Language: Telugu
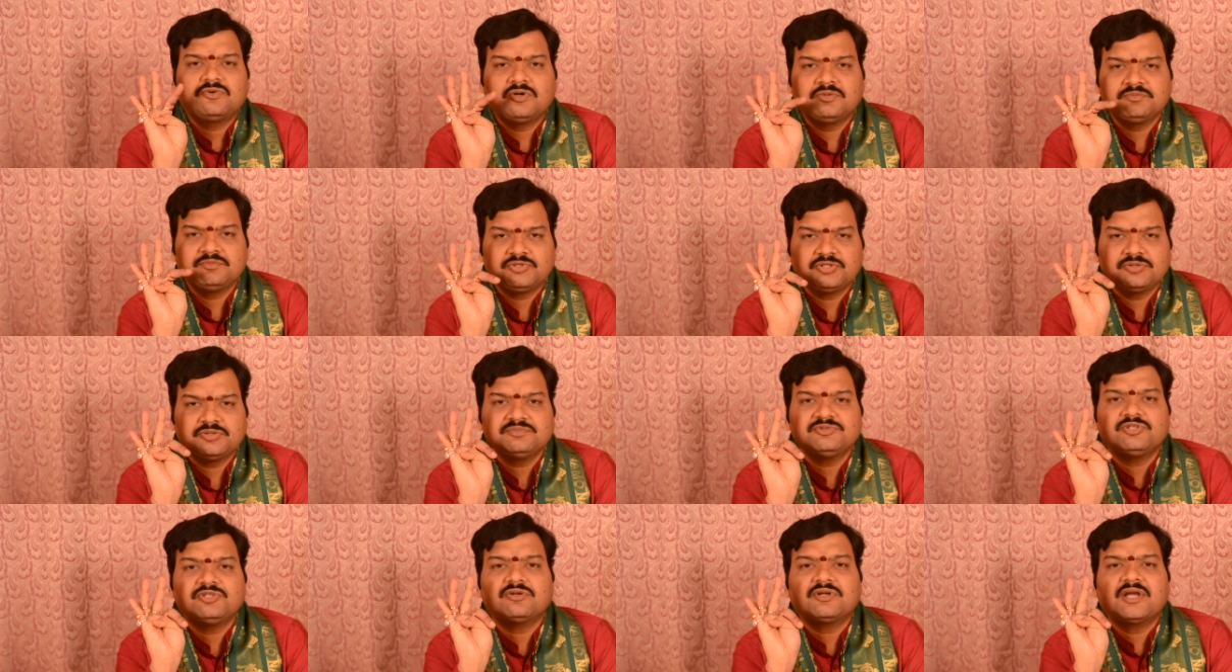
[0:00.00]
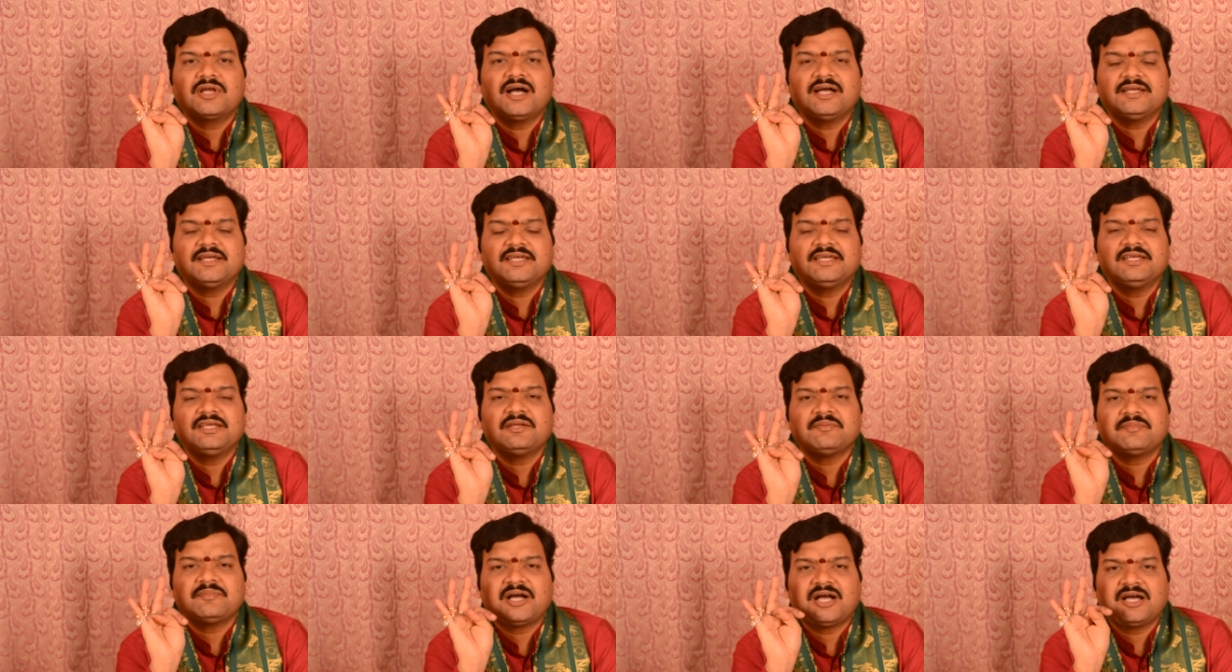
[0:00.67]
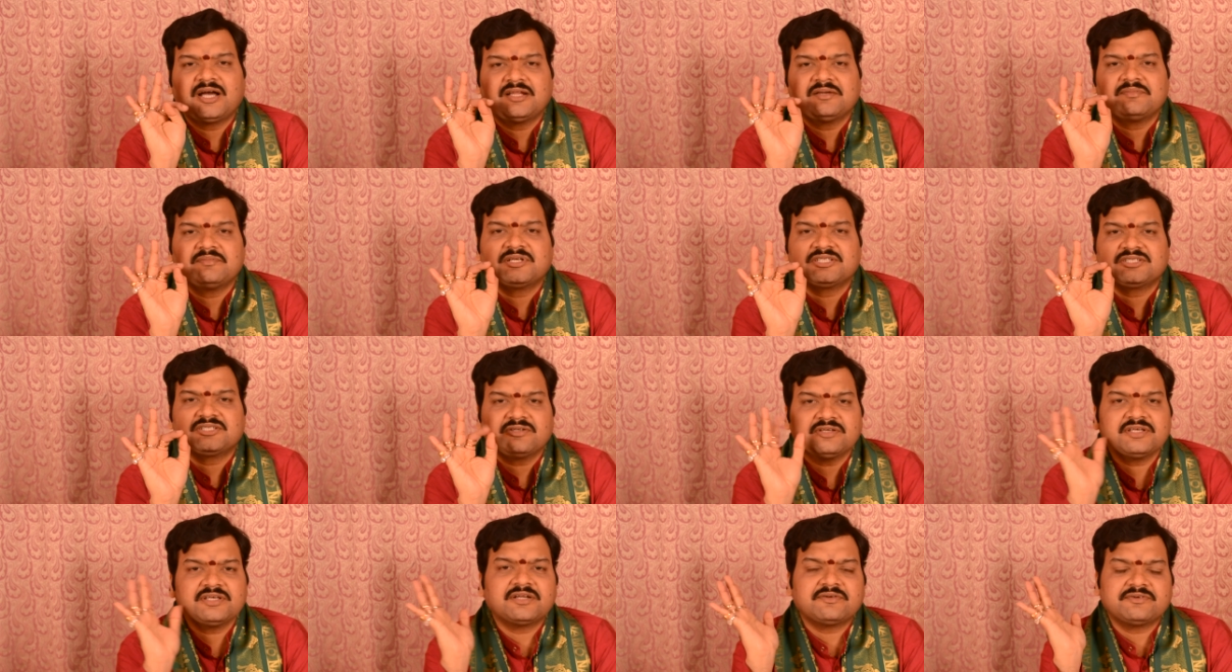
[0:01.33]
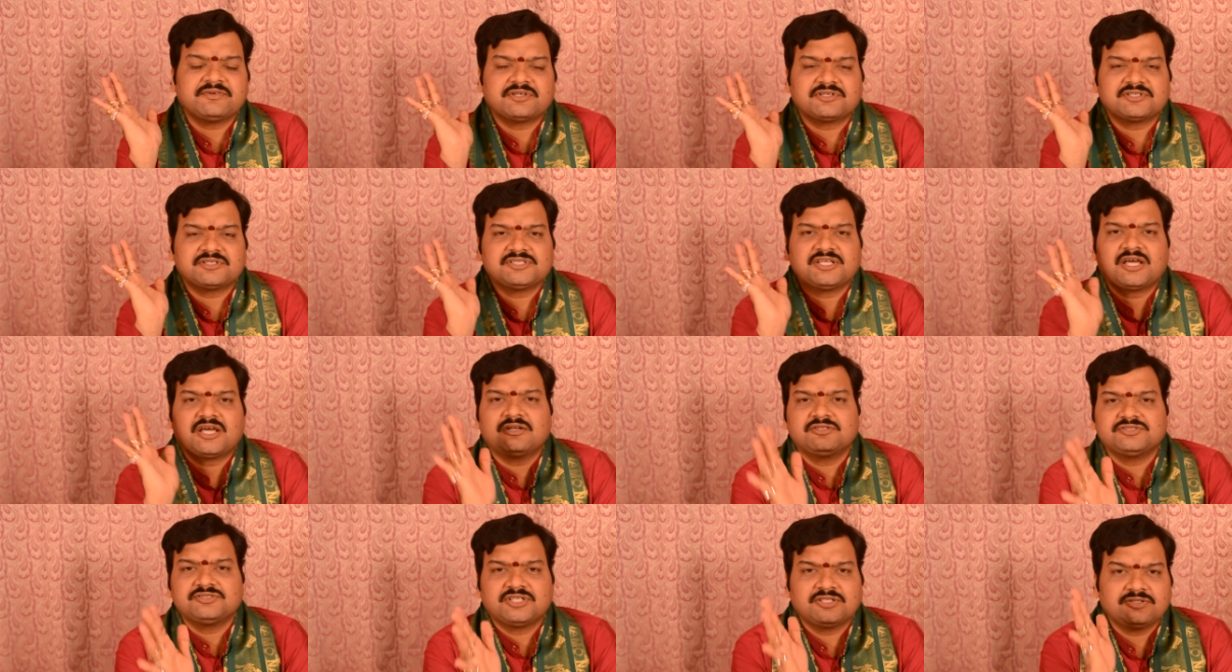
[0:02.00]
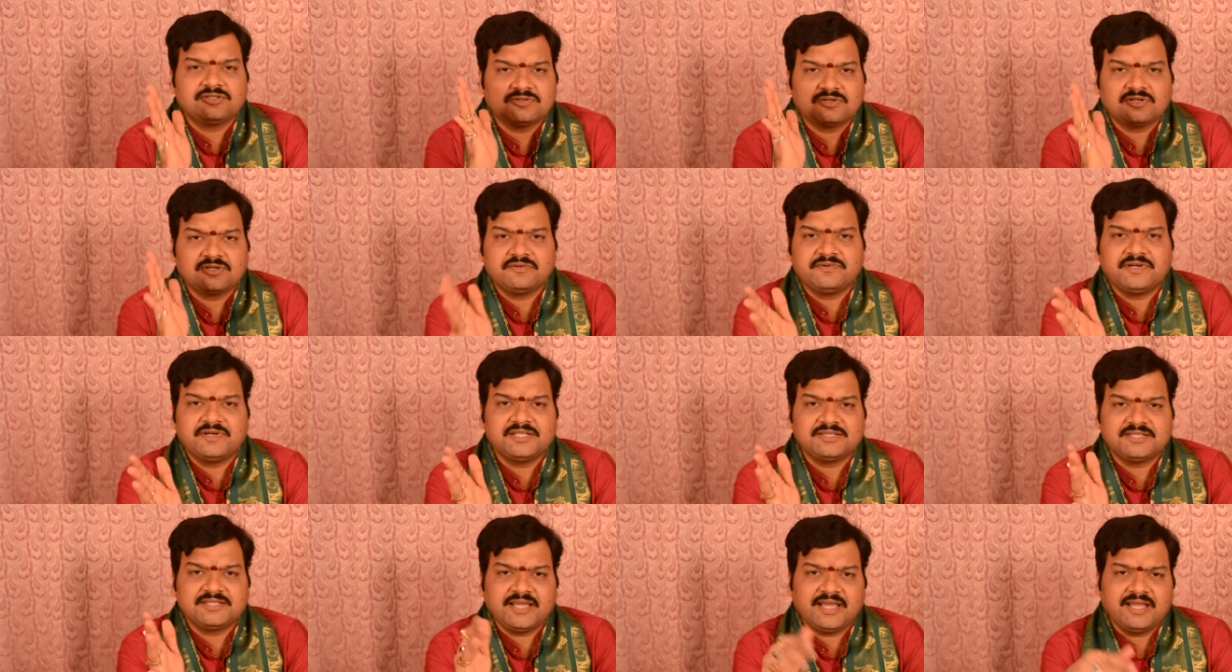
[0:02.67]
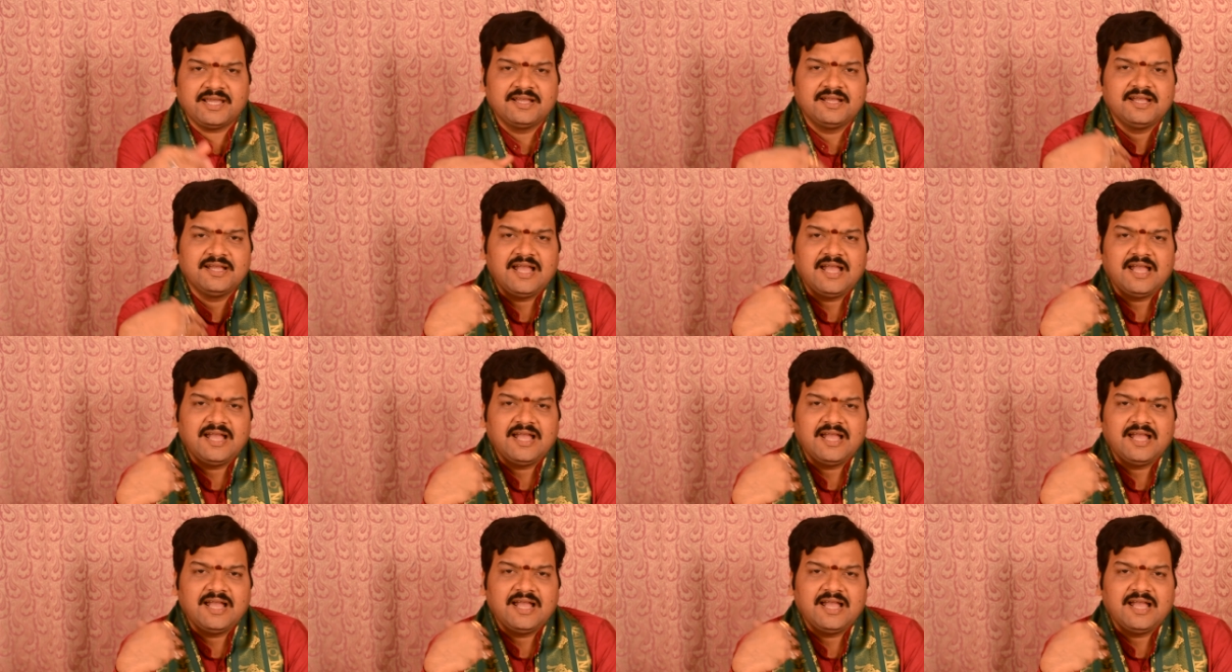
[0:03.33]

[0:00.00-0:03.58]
ఓం దుమ్ దుర్గాయే నమ అనే మంత్రం ఇరవై ఒక్కసార్లు చదువుకుని వెళితే